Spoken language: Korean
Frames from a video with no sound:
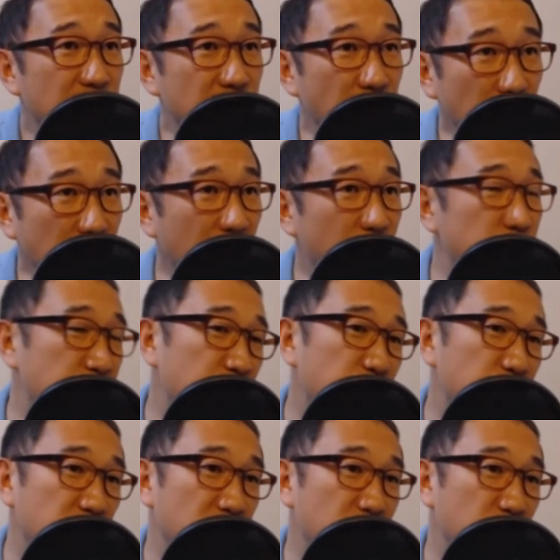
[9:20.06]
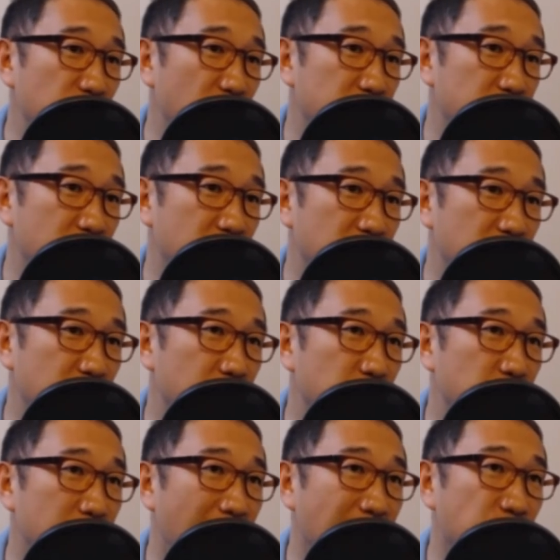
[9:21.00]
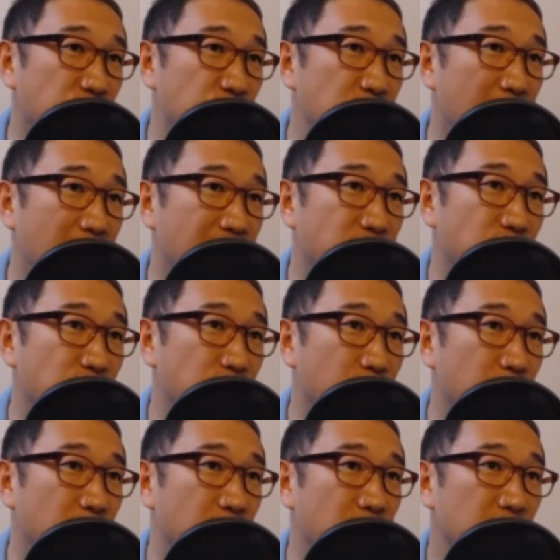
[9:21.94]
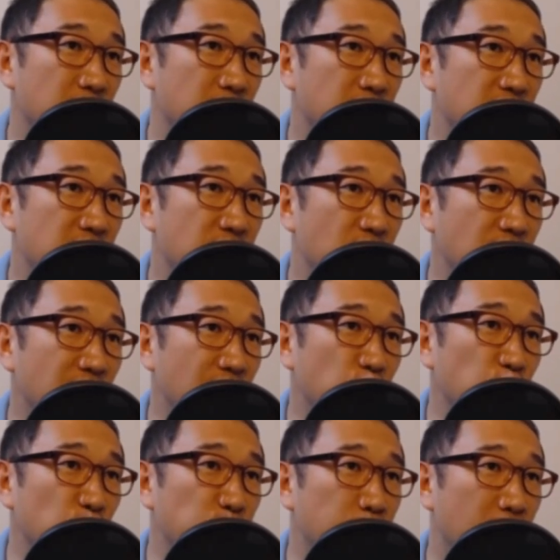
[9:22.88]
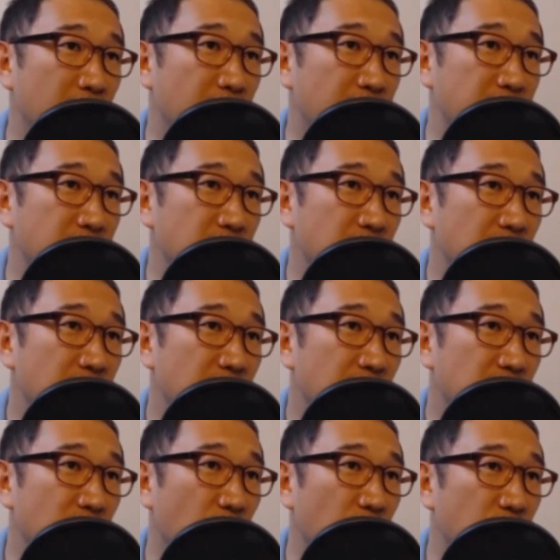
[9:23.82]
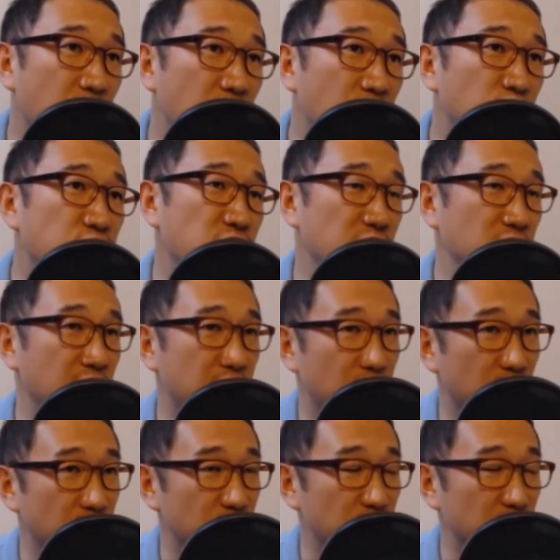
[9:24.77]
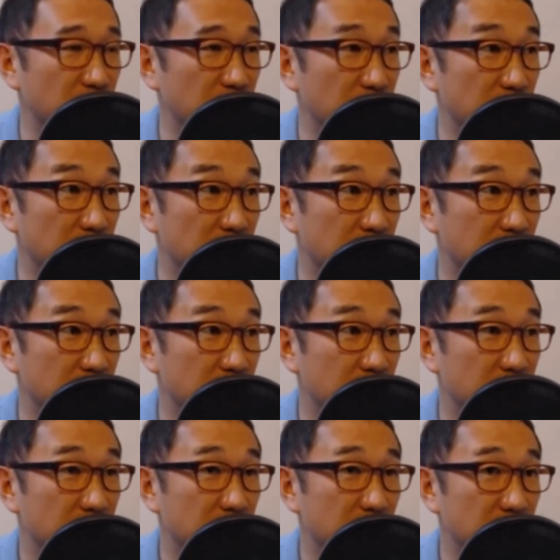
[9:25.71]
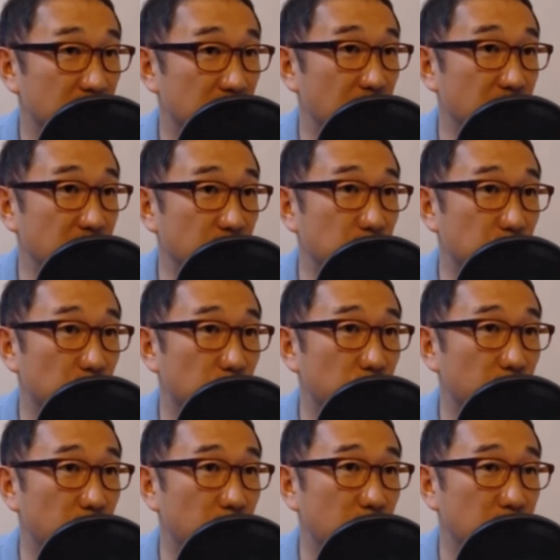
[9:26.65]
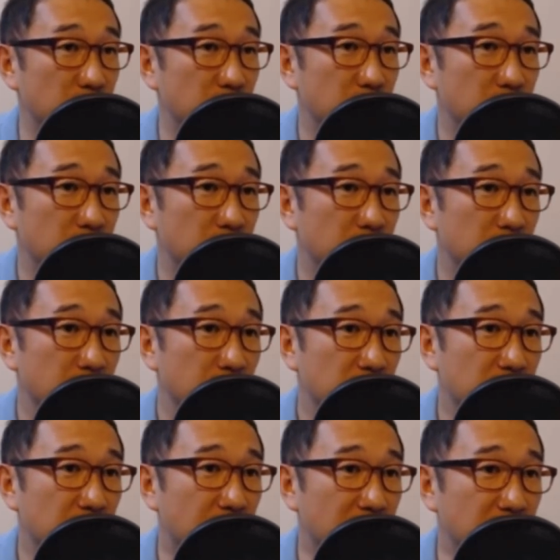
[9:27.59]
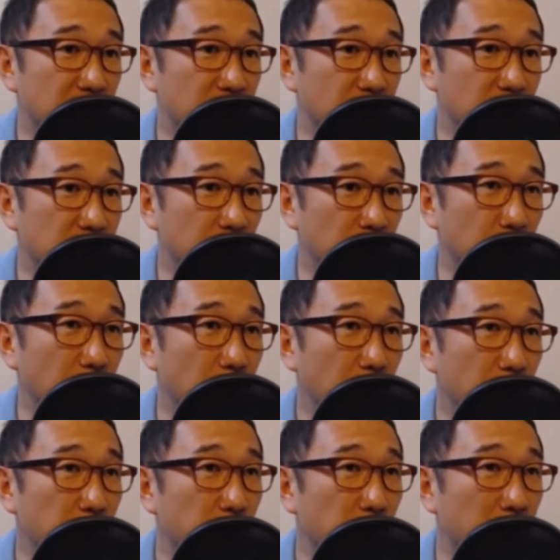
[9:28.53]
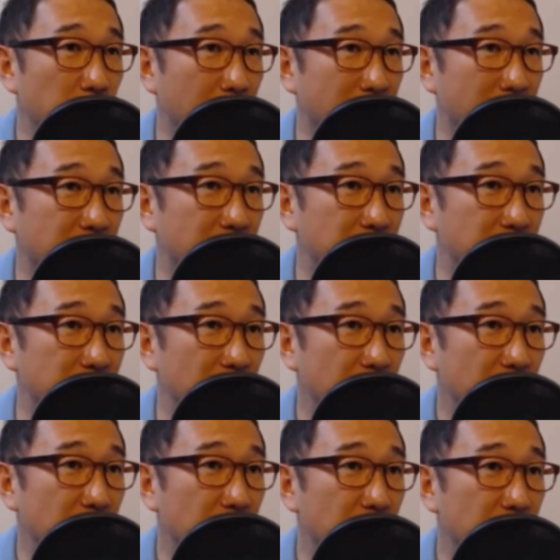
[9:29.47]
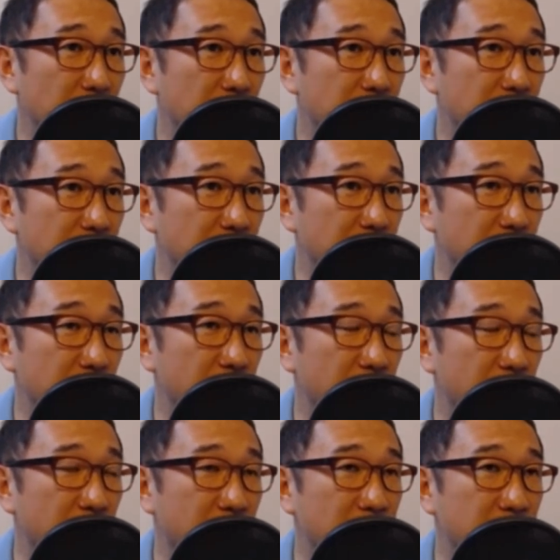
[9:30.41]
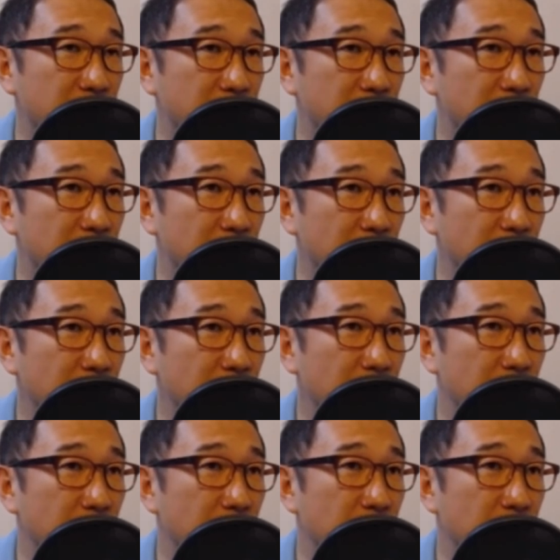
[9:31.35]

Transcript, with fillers: 이렇게 굳이 두실 이유가 없어요. 이거는 좀 악수를 많이 둔 거예요. 이렇게 둘 바에는 여기를 두시는 게 정수입니다. 이게 훨씬 더 좋고요. 자, 실전 써도 이렇게 받았거든요. 그러니까 제가 여기가 어요